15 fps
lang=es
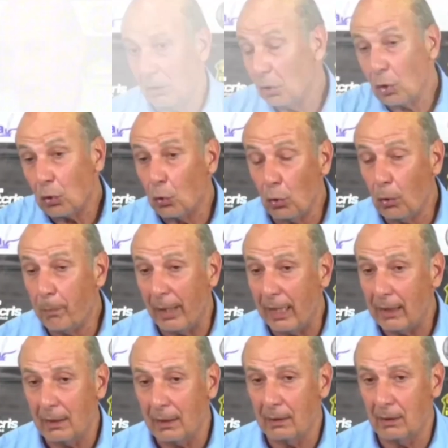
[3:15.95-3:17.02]

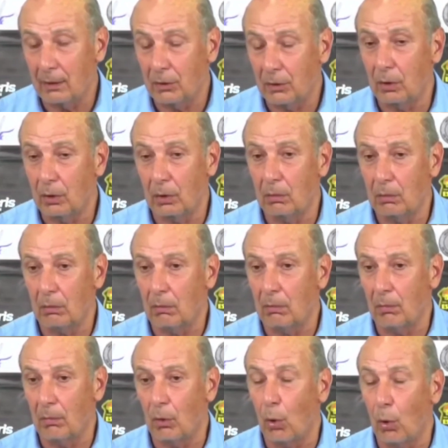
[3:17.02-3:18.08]
Culpa, yo
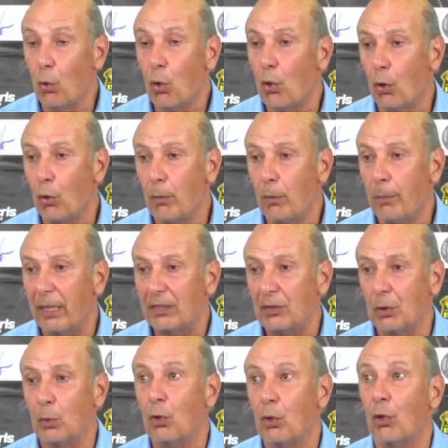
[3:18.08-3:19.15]
no busco culpas, yo
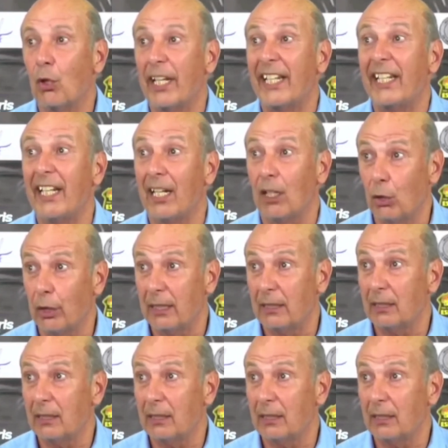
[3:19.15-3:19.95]
busco corregir errores.